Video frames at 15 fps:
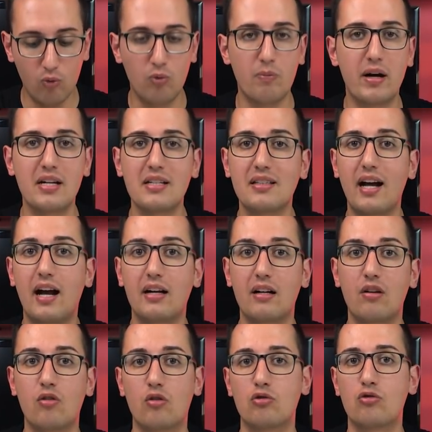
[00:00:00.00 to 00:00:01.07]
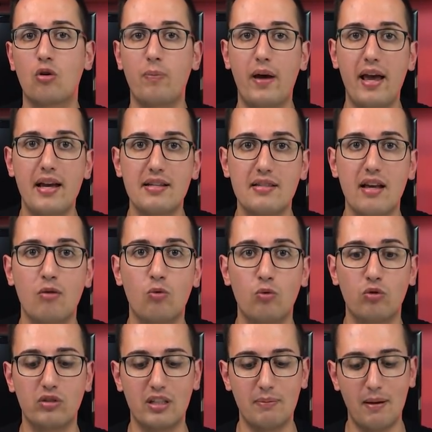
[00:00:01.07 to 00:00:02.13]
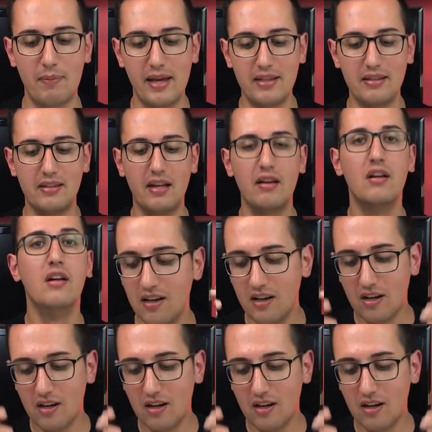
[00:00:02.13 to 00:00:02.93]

umanità nel nostro paese ultimamente.